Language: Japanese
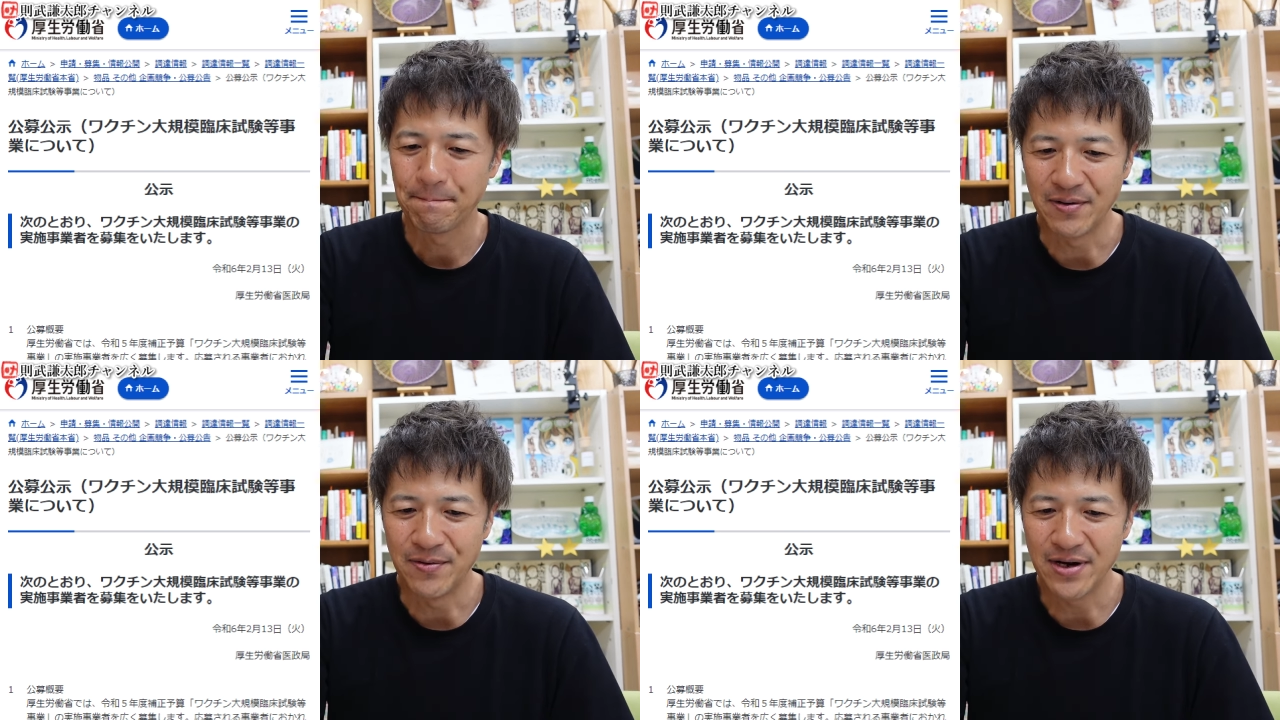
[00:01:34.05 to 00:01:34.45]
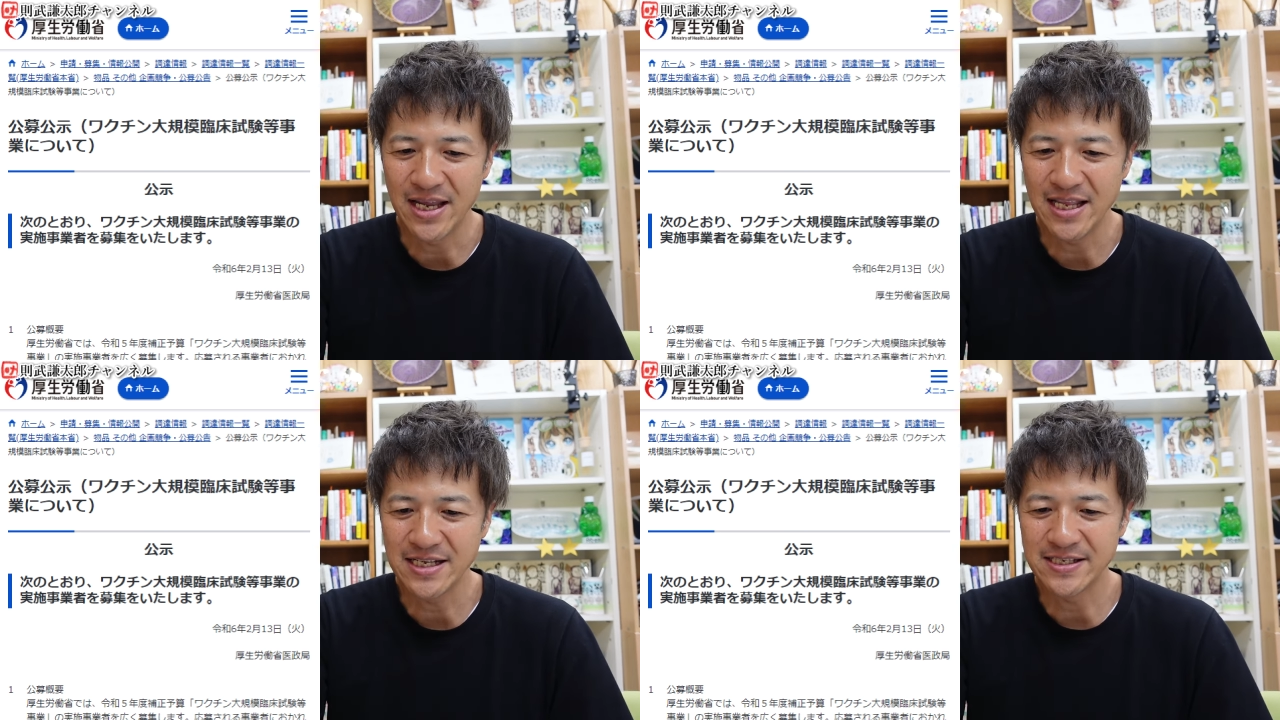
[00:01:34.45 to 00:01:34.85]
こ
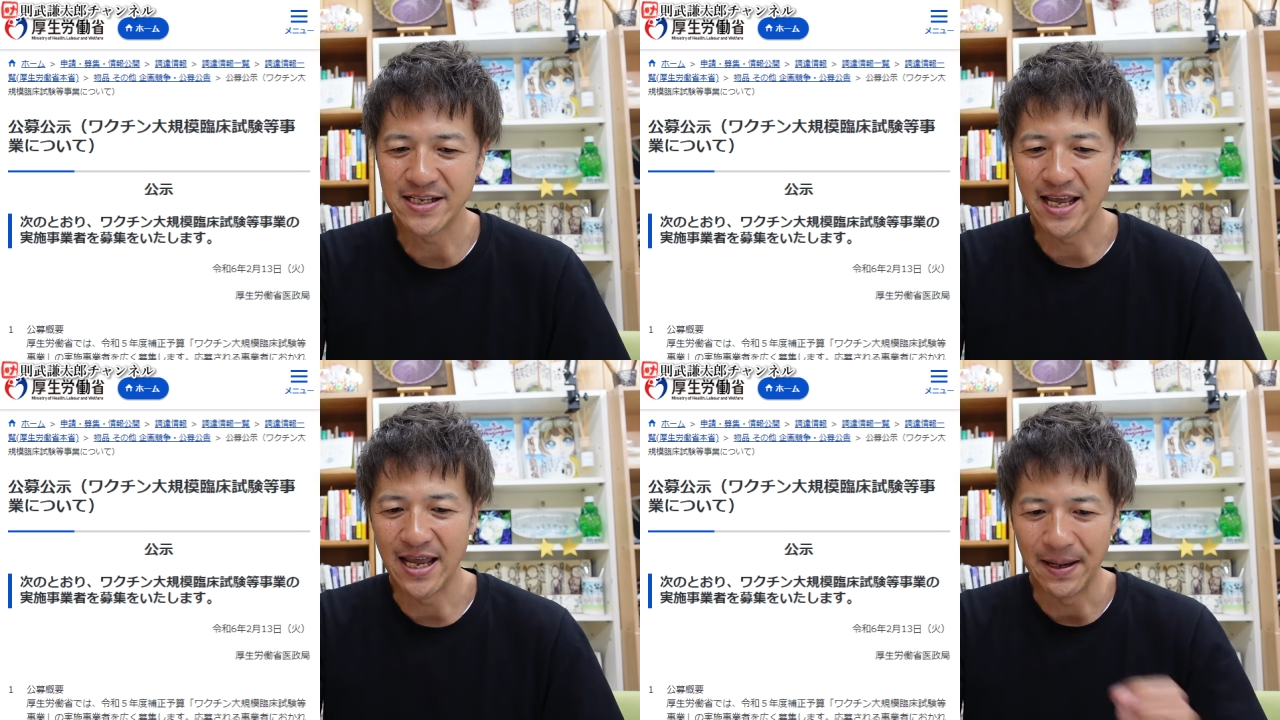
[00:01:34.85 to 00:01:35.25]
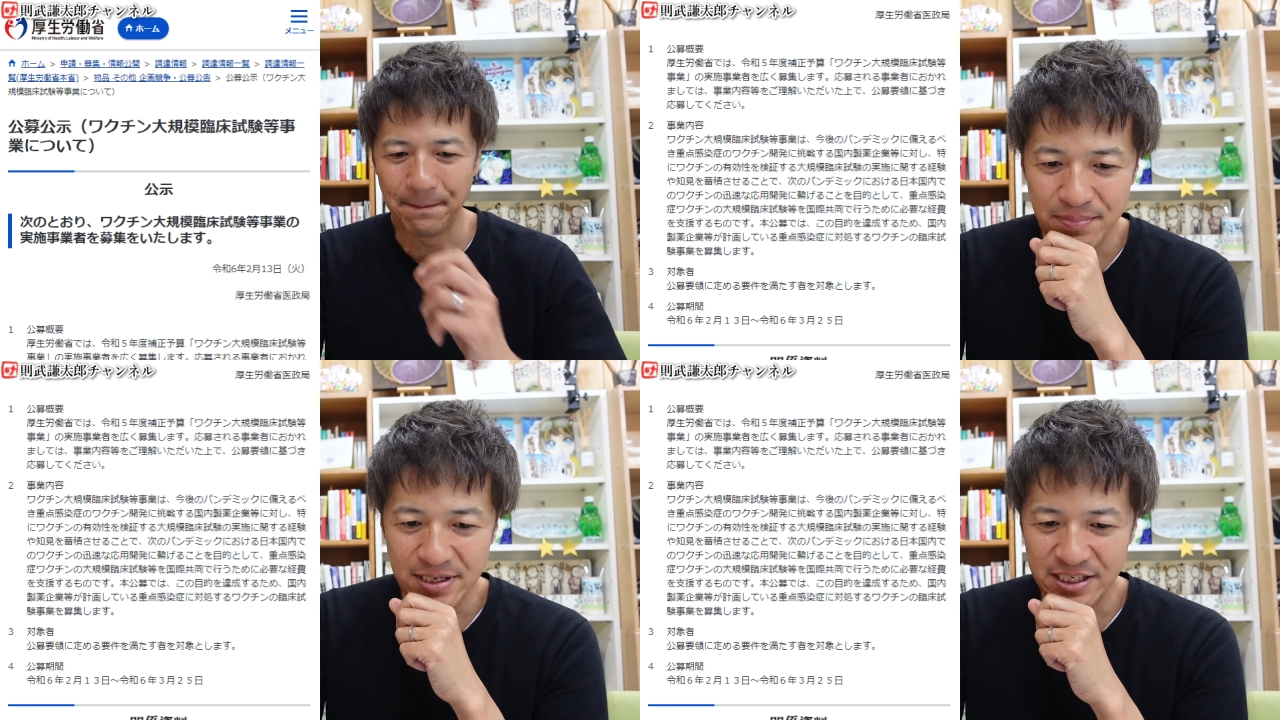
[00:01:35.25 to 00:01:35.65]
れですね、
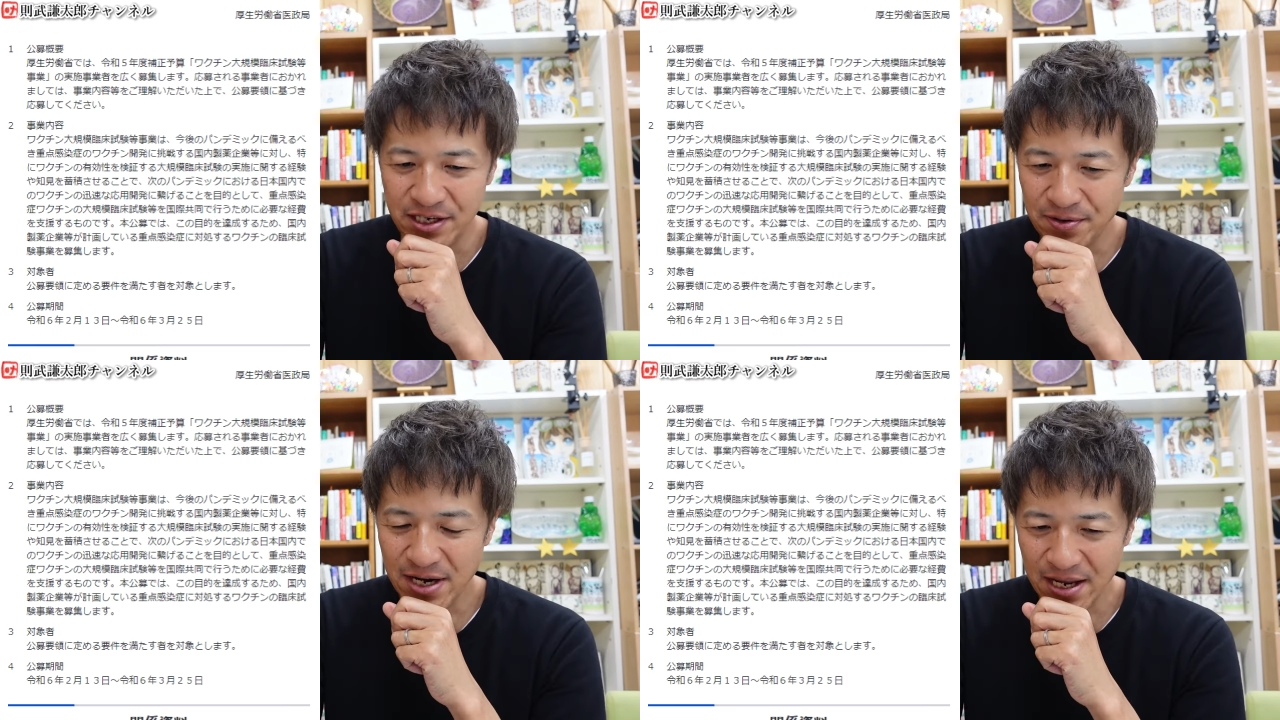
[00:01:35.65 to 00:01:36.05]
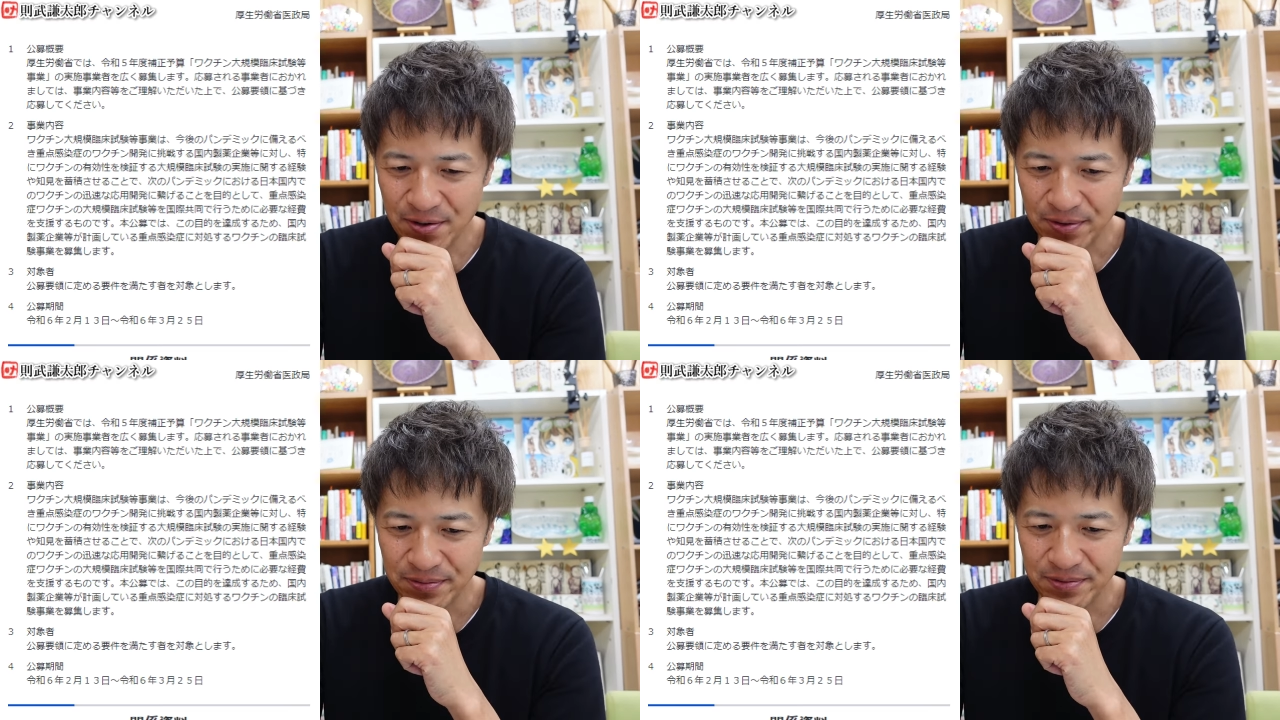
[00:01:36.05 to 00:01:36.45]
事業内
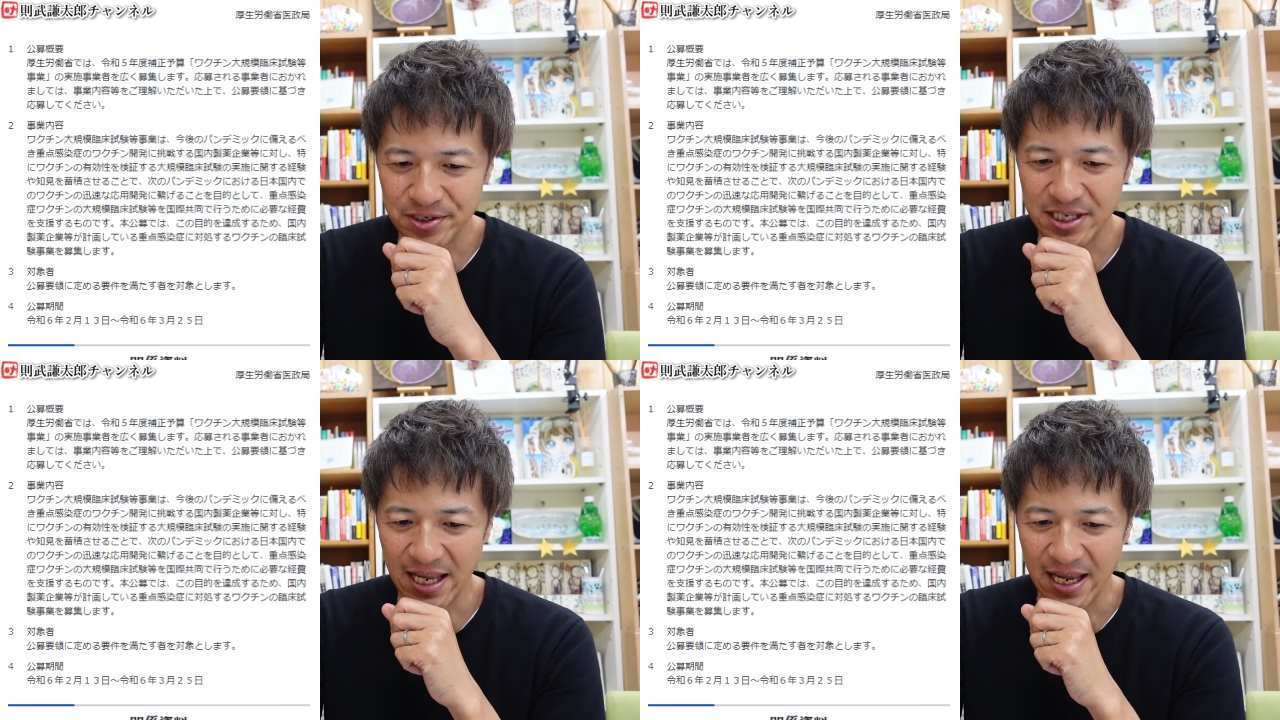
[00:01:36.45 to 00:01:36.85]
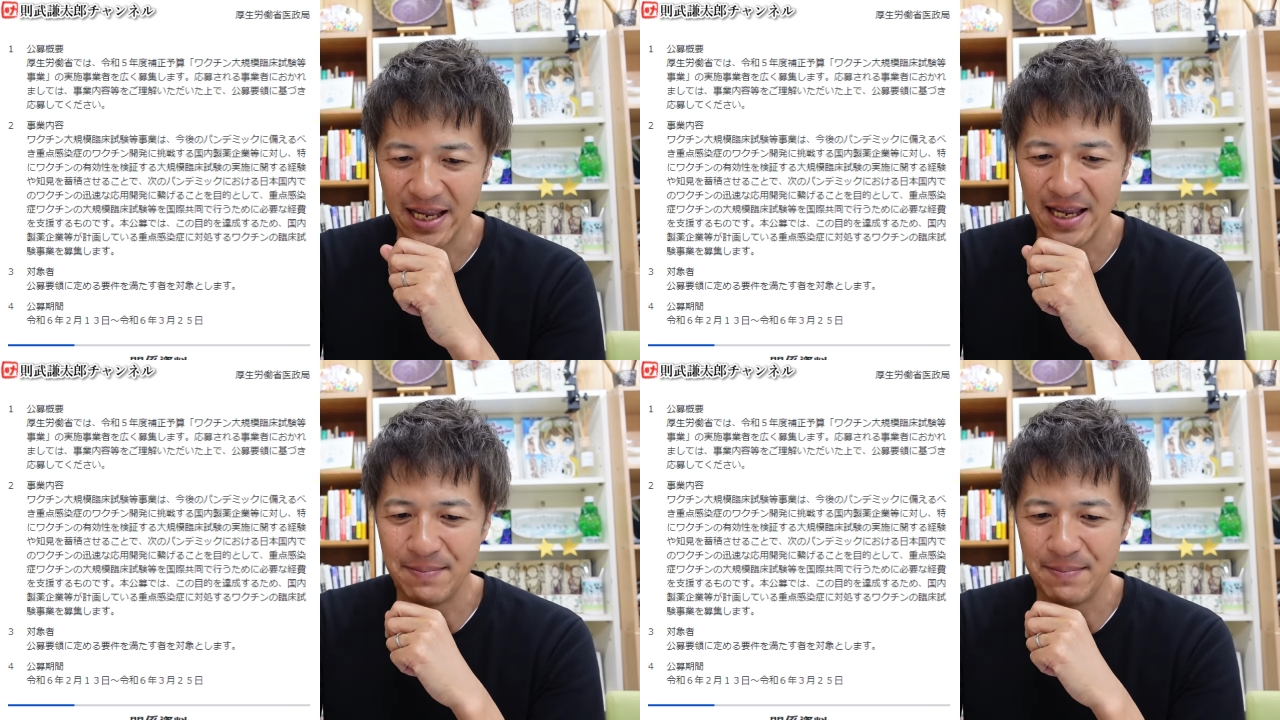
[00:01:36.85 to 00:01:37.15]
容として、○○○○